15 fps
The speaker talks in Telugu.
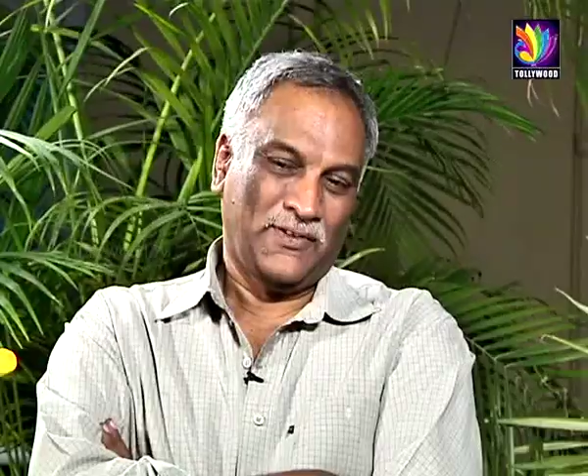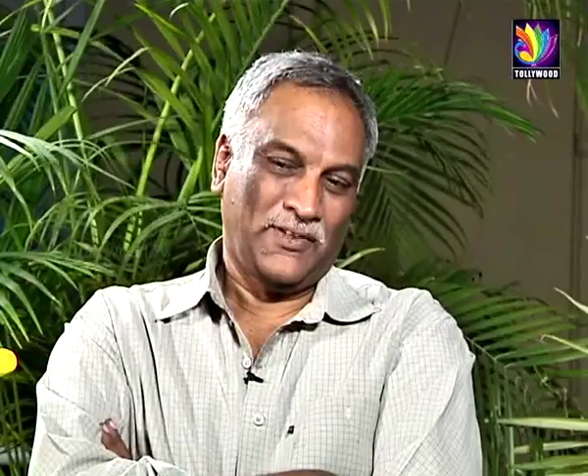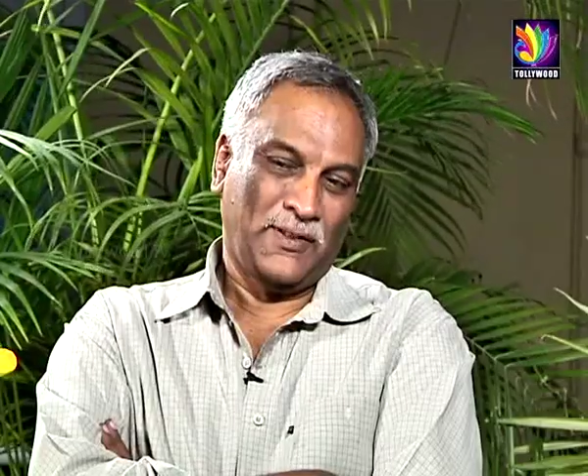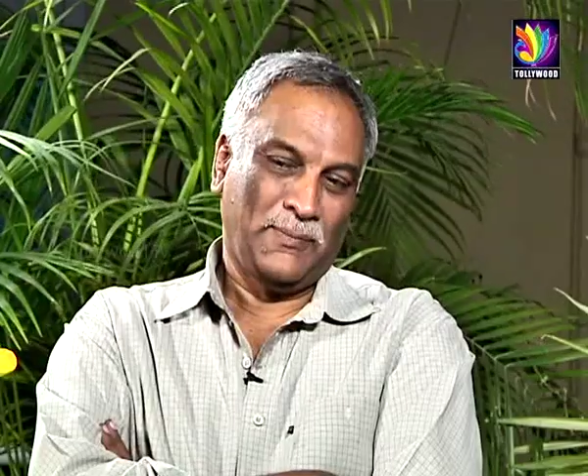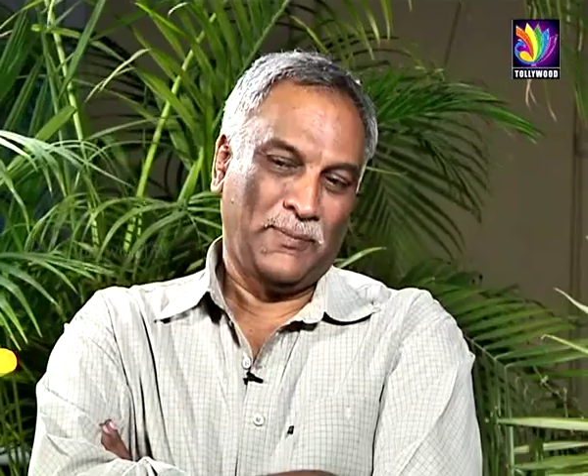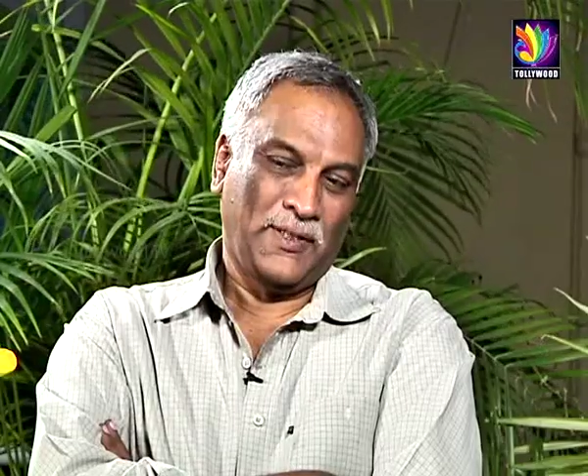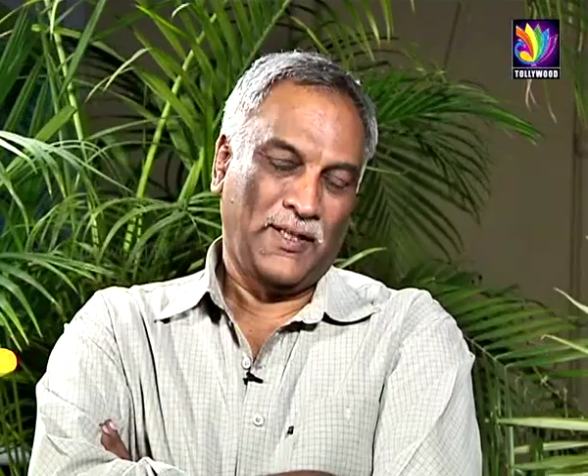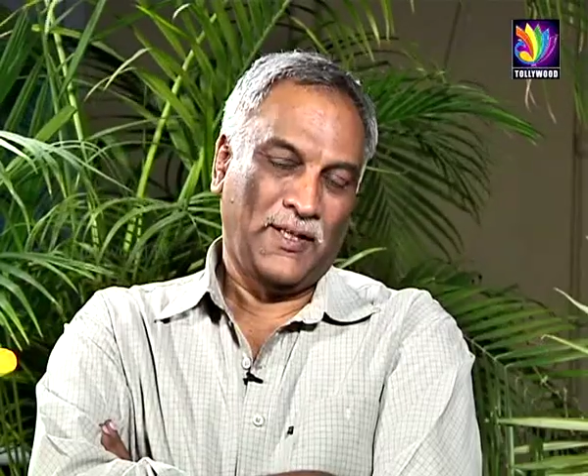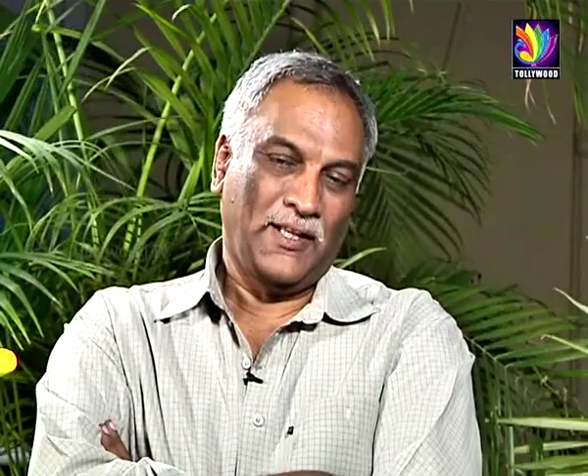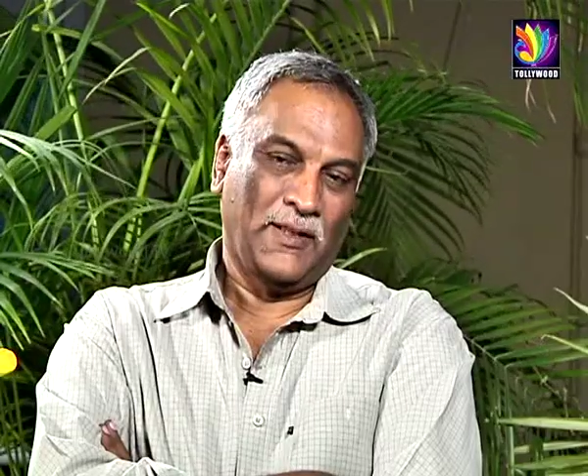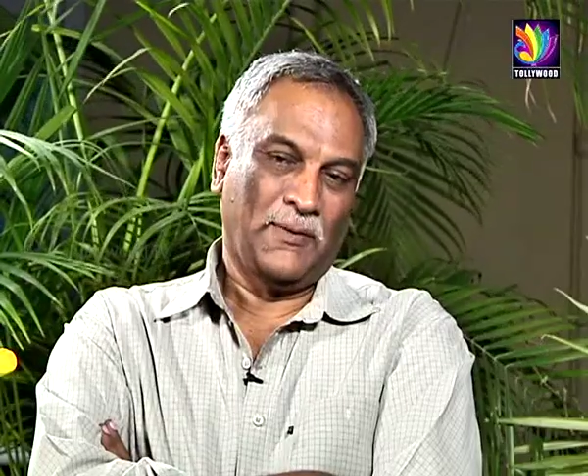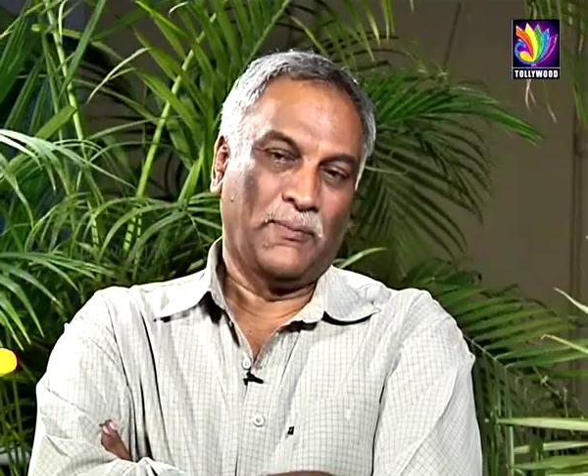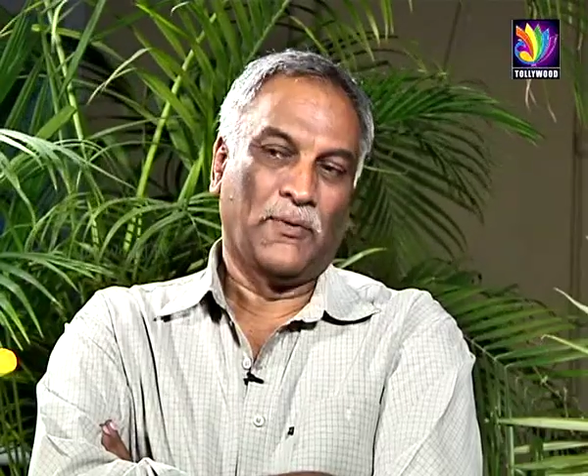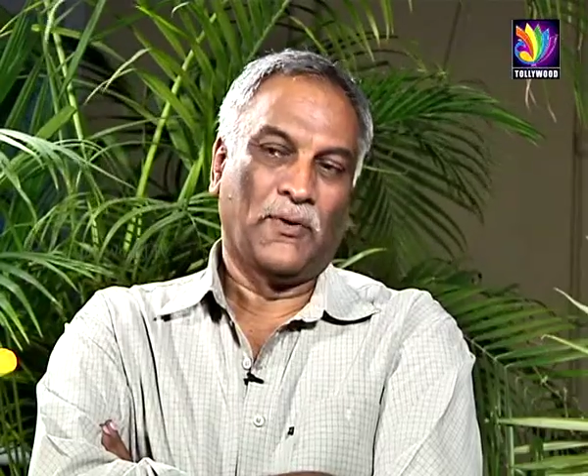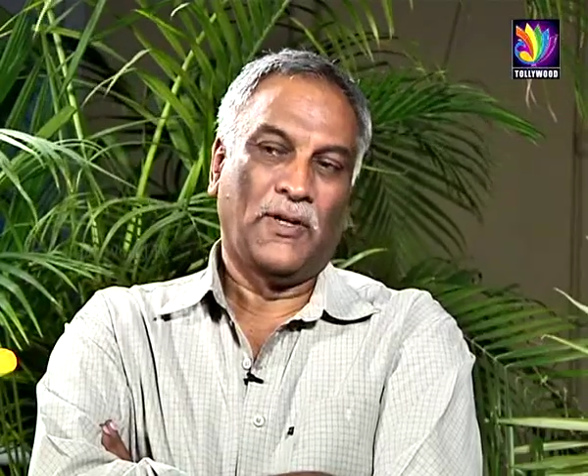సినిమా ఏం
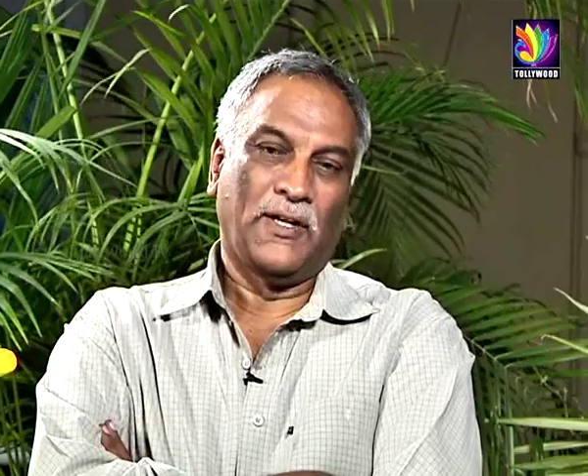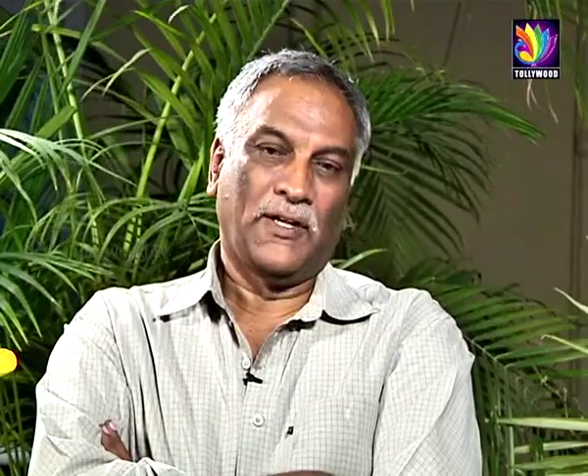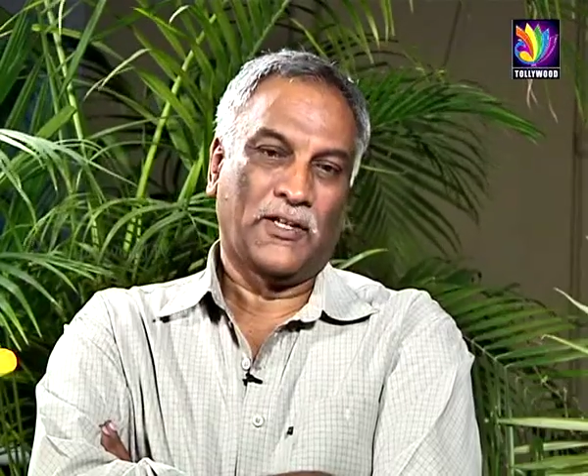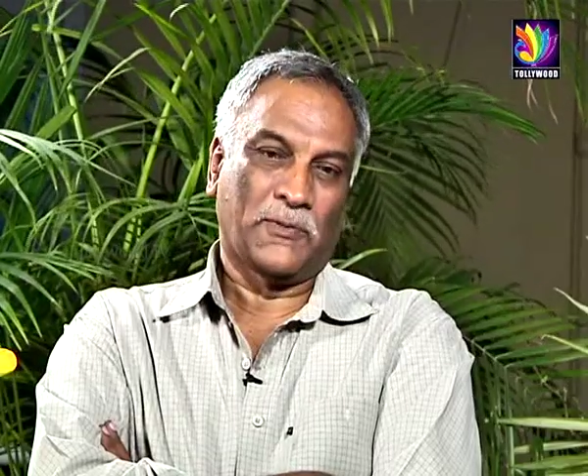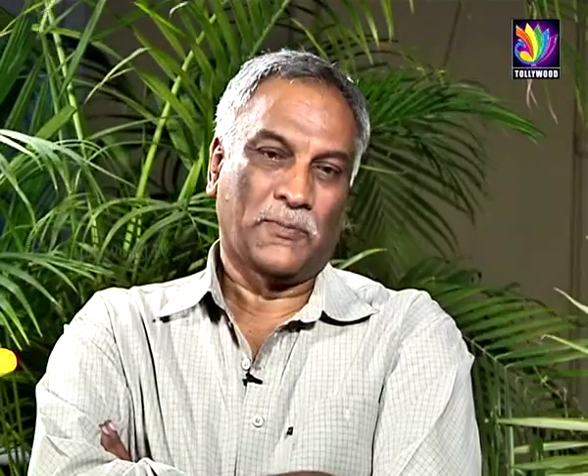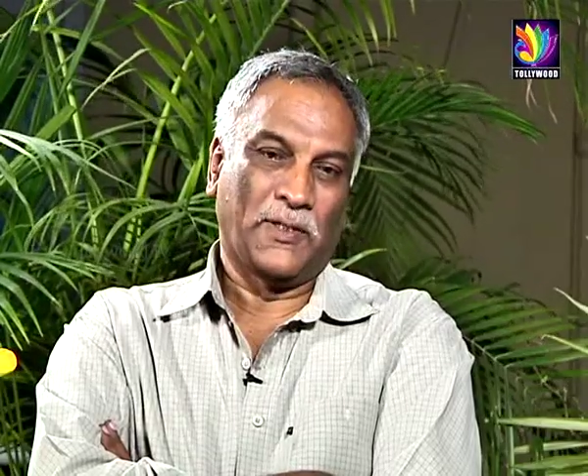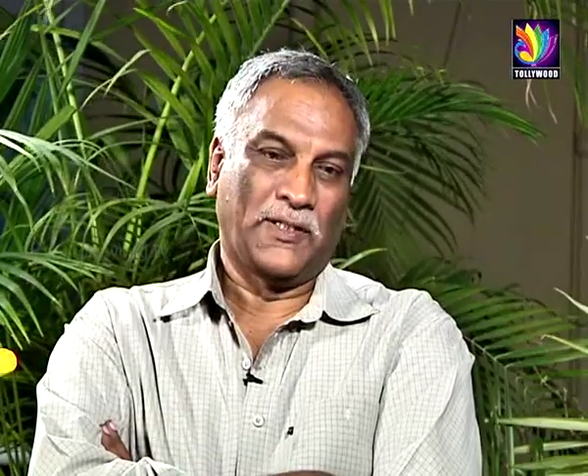లేదమ్మా లేటెస్ట్